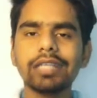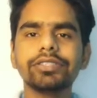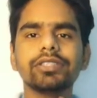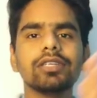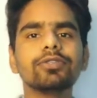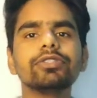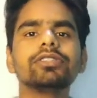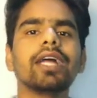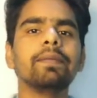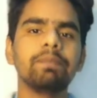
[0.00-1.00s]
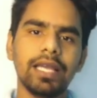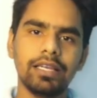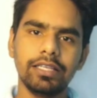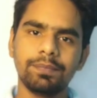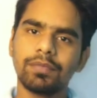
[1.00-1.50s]
आज से कुछ टाइम
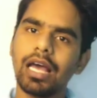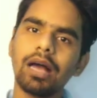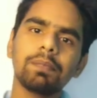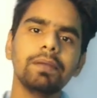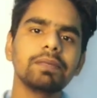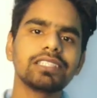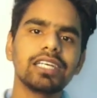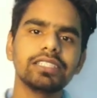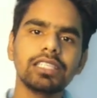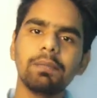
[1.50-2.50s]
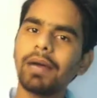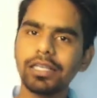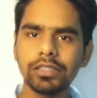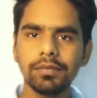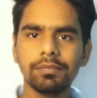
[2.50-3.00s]
पहले आपके पिताजी के
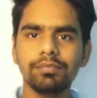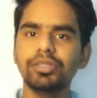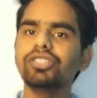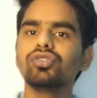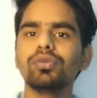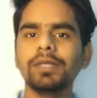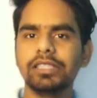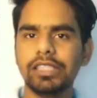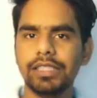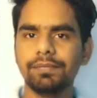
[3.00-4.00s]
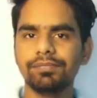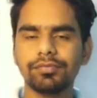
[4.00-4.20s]
पास बीस रुपये थे